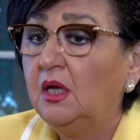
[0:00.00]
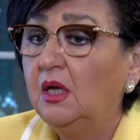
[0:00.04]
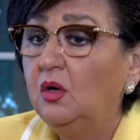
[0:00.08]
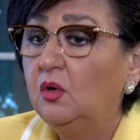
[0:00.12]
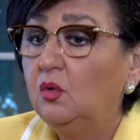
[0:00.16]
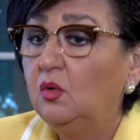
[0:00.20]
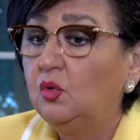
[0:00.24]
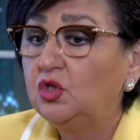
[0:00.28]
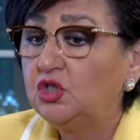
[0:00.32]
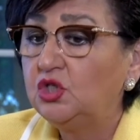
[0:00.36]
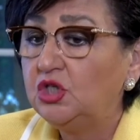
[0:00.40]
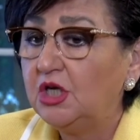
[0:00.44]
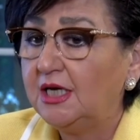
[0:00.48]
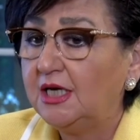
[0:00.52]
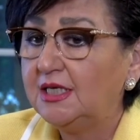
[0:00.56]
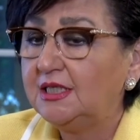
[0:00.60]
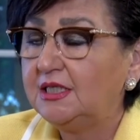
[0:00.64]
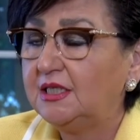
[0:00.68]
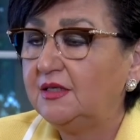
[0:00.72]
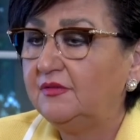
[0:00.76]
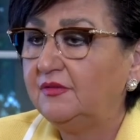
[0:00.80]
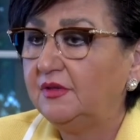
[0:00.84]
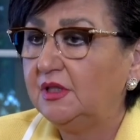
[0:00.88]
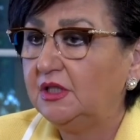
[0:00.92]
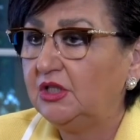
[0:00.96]

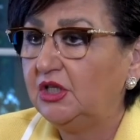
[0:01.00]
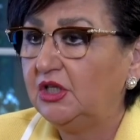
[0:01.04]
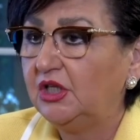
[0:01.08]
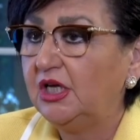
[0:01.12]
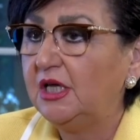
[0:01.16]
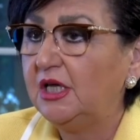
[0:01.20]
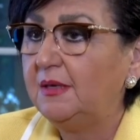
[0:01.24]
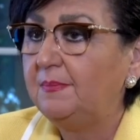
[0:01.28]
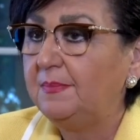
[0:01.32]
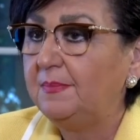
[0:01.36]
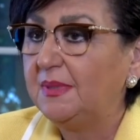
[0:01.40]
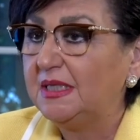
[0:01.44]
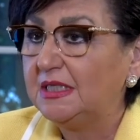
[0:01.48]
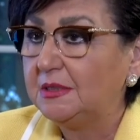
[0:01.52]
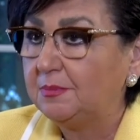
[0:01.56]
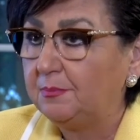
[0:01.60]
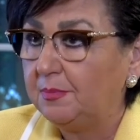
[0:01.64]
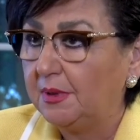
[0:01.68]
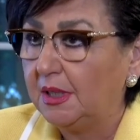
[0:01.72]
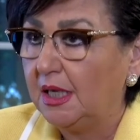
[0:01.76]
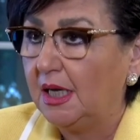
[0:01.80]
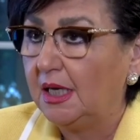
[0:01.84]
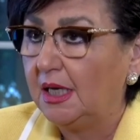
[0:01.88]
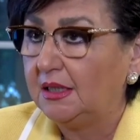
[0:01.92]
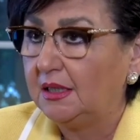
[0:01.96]
Участие в лотерее
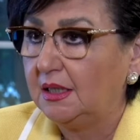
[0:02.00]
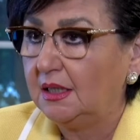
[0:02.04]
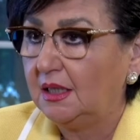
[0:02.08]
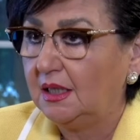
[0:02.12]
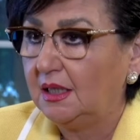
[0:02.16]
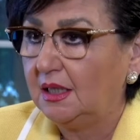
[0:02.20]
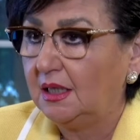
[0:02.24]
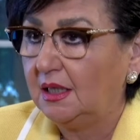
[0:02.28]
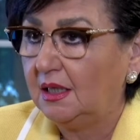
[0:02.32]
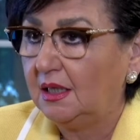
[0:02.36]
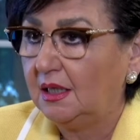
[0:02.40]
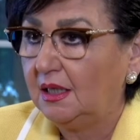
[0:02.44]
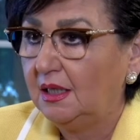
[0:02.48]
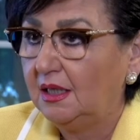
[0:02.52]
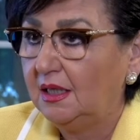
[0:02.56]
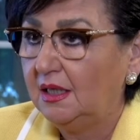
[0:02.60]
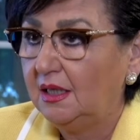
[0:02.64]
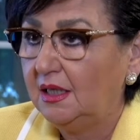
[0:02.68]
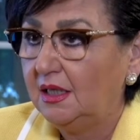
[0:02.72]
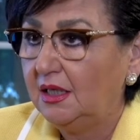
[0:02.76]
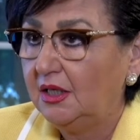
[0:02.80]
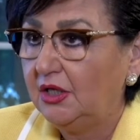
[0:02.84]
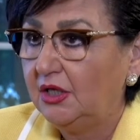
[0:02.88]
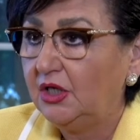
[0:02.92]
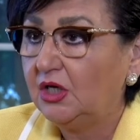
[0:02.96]
бесплатное.
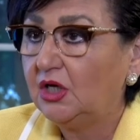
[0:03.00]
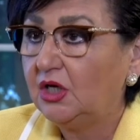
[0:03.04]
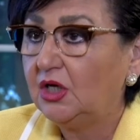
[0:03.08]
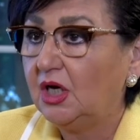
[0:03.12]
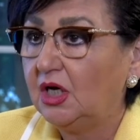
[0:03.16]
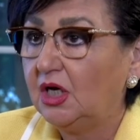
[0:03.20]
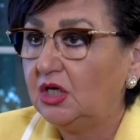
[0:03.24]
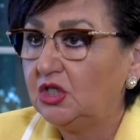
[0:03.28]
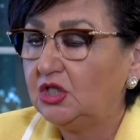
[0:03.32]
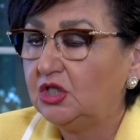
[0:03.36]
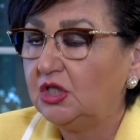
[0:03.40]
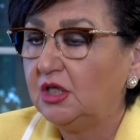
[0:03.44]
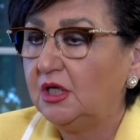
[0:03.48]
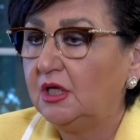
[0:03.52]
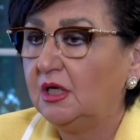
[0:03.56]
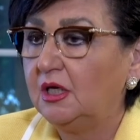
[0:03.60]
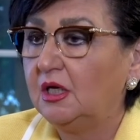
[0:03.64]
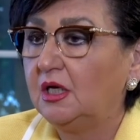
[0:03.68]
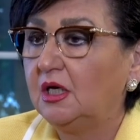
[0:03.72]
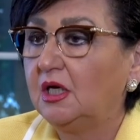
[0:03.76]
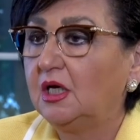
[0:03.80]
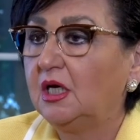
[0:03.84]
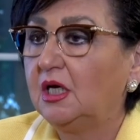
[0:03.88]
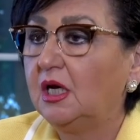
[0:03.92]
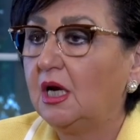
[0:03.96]
И
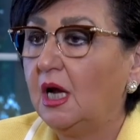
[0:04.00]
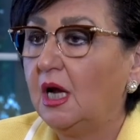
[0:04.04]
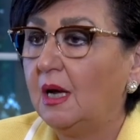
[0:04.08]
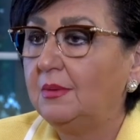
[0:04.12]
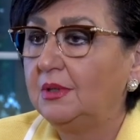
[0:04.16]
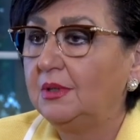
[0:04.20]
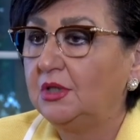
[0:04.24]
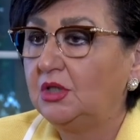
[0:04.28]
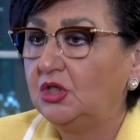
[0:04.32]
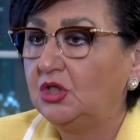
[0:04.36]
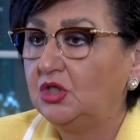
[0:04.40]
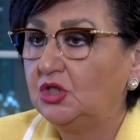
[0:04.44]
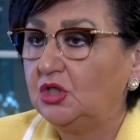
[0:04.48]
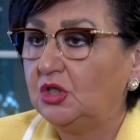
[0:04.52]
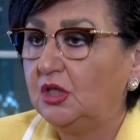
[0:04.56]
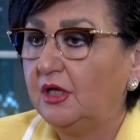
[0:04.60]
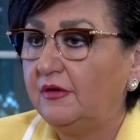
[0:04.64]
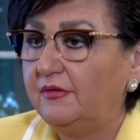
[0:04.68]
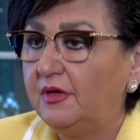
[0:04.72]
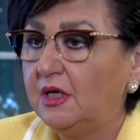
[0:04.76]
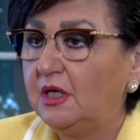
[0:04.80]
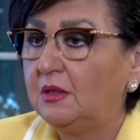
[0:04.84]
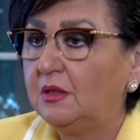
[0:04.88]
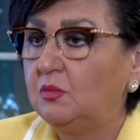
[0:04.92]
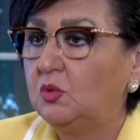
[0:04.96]
каждый грамотный
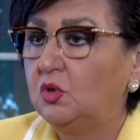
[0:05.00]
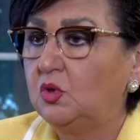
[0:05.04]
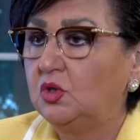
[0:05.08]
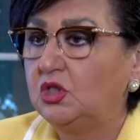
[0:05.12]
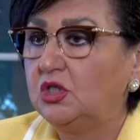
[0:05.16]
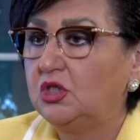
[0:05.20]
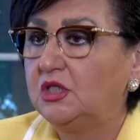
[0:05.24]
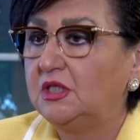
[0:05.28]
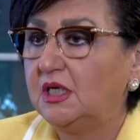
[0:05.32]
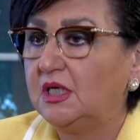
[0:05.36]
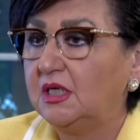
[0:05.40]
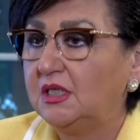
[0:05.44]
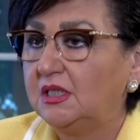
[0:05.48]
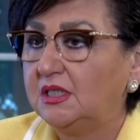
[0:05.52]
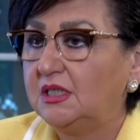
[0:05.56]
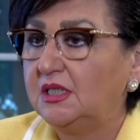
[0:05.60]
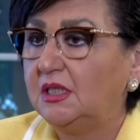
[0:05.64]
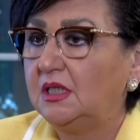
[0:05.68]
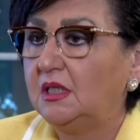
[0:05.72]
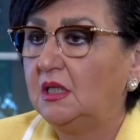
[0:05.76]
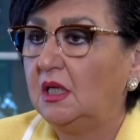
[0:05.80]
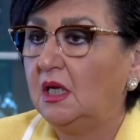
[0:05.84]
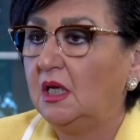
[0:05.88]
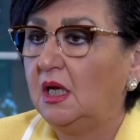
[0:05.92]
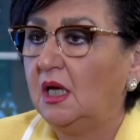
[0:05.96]
человек может зайти
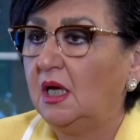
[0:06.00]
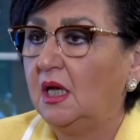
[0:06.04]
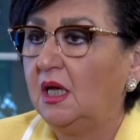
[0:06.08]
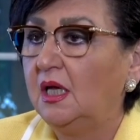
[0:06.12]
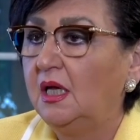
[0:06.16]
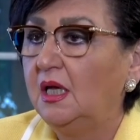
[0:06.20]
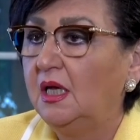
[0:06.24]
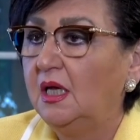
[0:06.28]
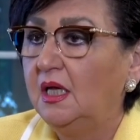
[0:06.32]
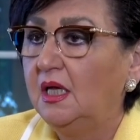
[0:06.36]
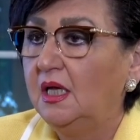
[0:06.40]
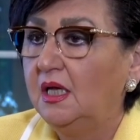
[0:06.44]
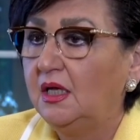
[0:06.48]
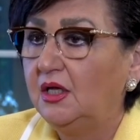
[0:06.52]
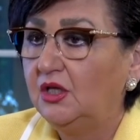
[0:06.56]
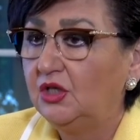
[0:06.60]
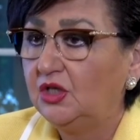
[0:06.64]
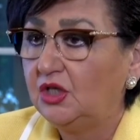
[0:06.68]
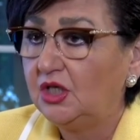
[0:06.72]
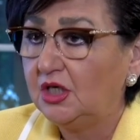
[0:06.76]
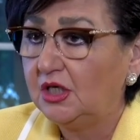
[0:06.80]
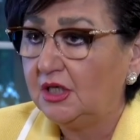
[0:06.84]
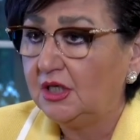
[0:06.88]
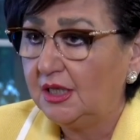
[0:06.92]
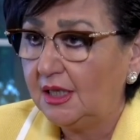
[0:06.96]
на
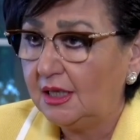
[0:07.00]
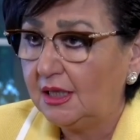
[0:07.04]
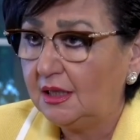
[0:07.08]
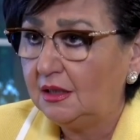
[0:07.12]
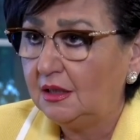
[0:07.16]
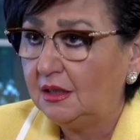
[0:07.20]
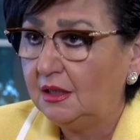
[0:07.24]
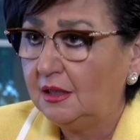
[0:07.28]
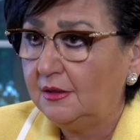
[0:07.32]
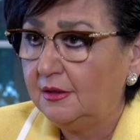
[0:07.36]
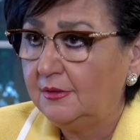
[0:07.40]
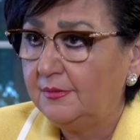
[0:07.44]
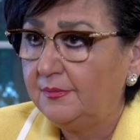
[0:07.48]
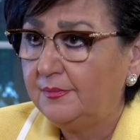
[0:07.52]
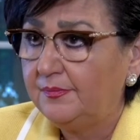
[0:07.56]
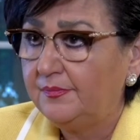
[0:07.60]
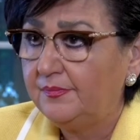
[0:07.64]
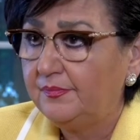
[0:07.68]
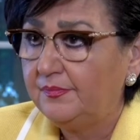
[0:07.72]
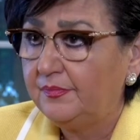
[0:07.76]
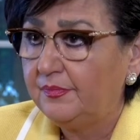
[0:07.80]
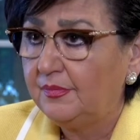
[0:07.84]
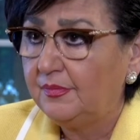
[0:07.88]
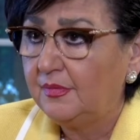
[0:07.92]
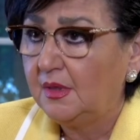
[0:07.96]
интернет –
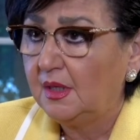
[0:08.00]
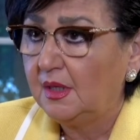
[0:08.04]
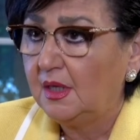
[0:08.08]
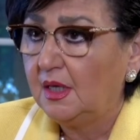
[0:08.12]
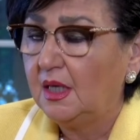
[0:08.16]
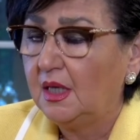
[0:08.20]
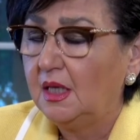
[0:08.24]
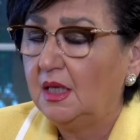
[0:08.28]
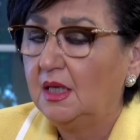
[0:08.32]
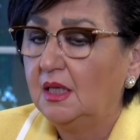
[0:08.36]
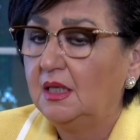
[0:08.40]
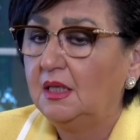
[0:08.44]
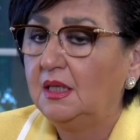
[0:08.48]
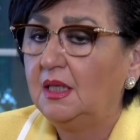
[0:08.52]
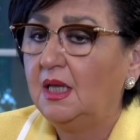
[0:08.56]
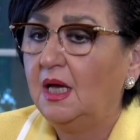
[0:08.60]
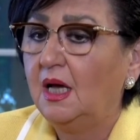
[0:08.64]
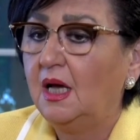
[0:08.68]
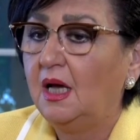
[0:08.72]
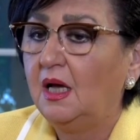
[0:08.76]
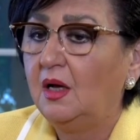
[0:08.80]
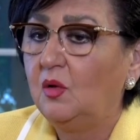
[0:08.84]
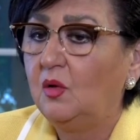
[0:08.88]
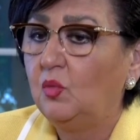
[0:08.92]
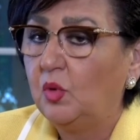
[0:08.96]

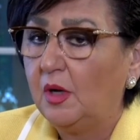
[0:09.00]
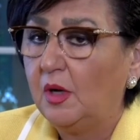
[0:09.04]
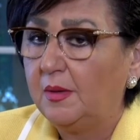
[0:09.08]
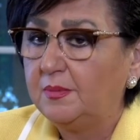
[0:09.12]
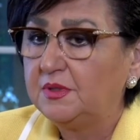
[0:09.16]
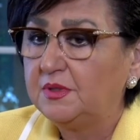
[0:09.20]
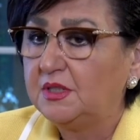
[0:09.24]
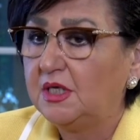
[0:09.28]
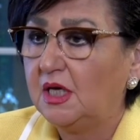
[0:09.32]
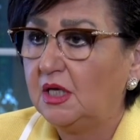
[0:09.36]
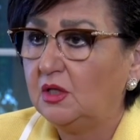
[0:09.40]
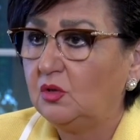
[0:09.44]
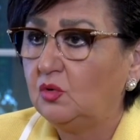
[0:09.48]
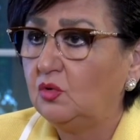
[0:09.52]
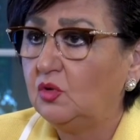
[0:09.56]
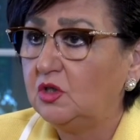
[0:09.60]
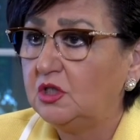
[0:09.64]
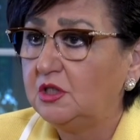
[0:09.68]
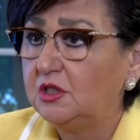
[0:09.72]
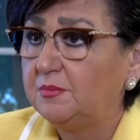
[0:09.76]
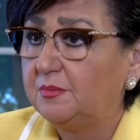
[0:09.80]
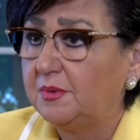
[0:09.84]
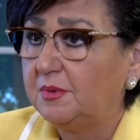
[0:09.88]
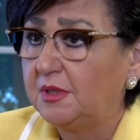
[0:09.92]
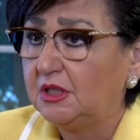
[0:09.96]
на веб-сайт
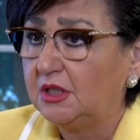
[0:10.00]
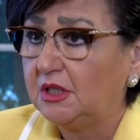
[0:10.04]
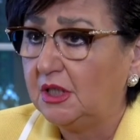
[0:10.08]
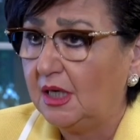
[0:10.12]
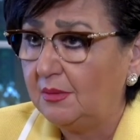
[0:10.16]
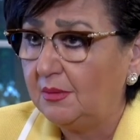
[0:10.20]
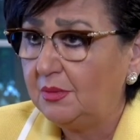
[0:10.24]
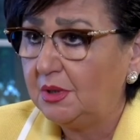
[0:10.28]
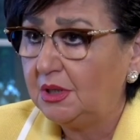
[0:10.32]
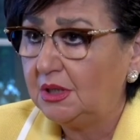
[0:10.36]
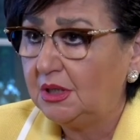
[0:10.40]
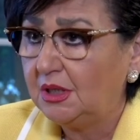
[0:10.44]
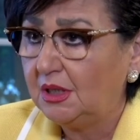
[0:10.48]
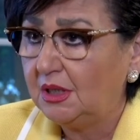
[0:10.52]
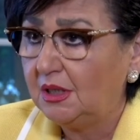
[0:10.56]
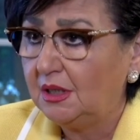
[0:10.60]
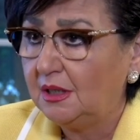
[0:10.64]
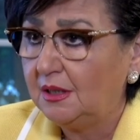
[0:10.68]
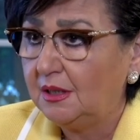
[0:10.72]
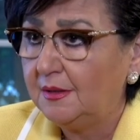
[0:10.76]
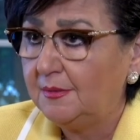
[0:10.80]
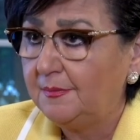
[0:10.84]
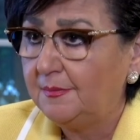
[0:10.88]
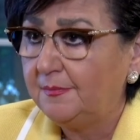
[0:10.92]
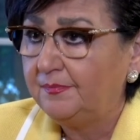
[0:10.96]
Госдепартамента
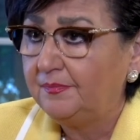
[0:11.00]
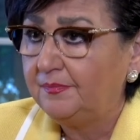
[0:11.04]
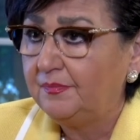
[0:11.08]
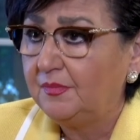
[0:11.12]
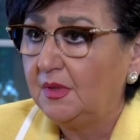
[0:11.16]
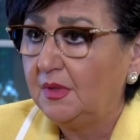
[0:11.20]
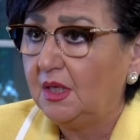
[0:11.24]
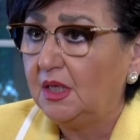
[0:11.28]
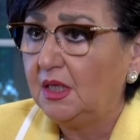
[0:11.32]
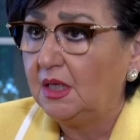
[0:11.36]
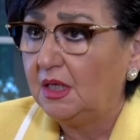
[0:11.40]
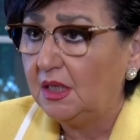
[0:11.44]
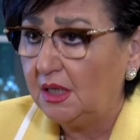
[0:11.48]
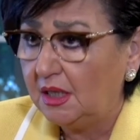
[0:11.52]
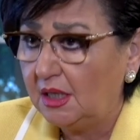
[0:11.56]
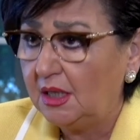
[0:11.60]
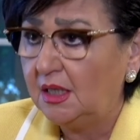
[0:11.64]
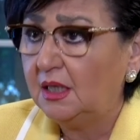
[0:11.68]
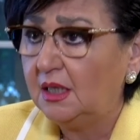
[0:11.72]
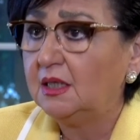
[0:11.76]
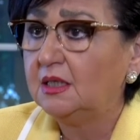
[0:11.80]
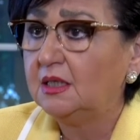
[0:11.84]
и